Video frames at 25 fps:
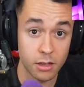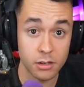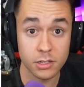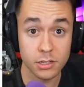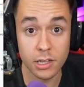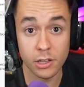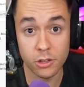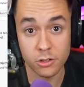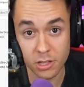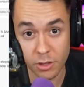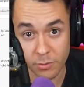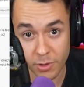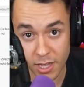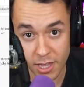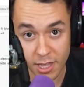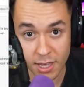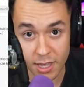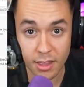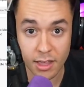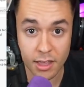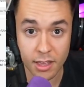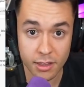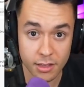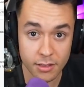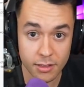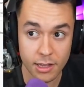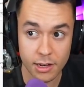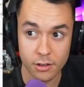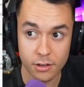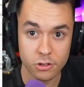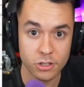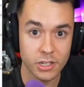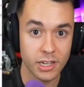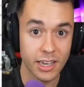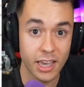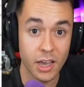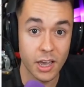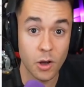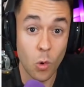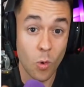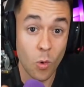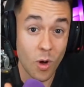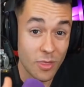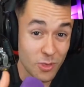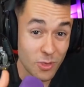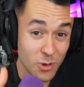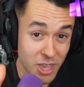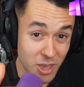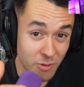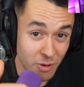ah, es que no te veía nadie, tal, no sé qué,
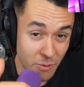cuando